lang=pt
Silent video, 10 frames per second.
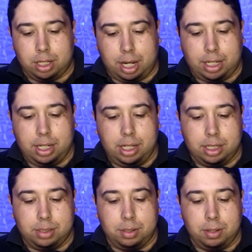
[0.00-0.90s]
Já de
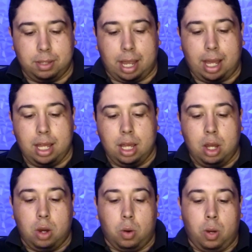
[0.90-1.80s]
início. Tá?
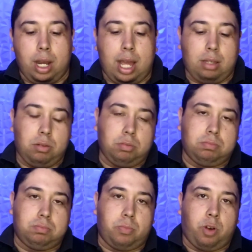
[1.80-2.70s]
O Renato
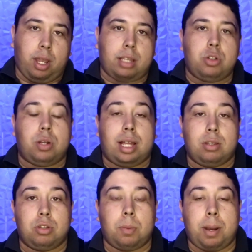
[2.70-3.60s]
foi
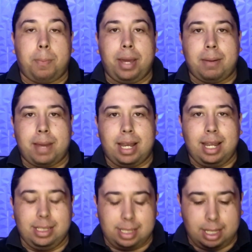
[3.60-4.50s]
questionado sobre a
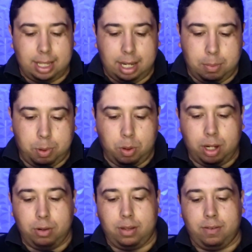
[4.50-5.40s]
permanência dele para o
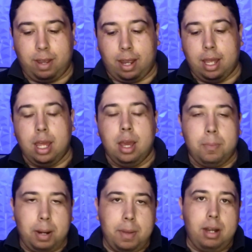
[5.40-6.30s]
ano que vem.
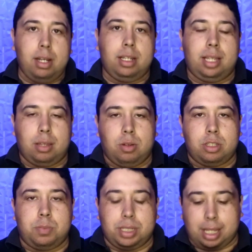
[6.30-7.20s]
Primeiro ele tentou
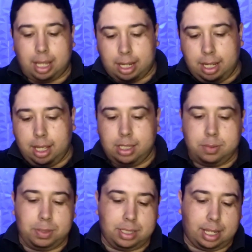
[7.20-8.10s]
despistar daqui,
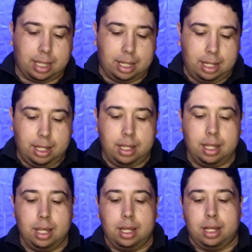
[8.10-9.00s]
despistar
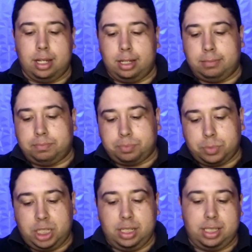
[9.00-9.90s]
dali. Uh,
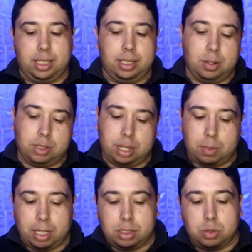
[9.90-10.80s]
Disse não
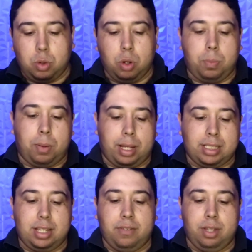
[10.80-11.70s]
ser uma desculpa,
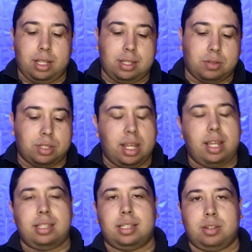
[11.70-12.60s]
mas devido às
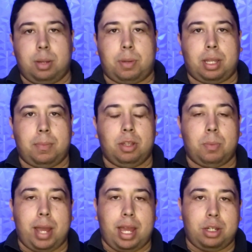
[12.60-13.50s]
ausências ao
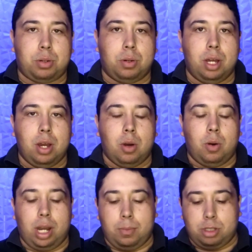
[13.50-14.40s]
departamento médico,
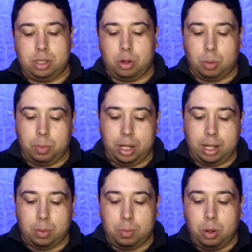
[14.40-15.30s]
o Grêmio se
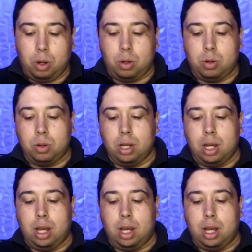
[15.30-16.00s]
complica um pouco.